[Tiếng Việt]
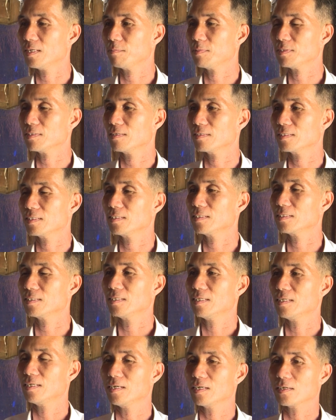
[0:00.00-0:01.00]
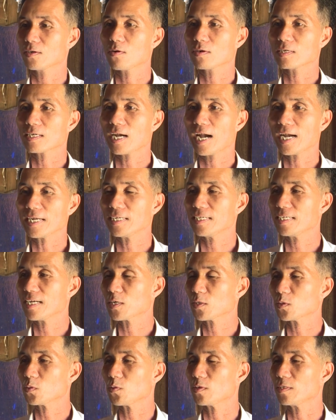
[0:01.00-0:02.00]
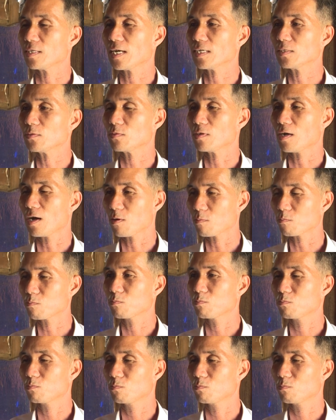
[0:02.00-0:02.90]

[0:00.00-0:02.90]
Bây giờ thì con cái thì đang tuổi ăn tuổi học,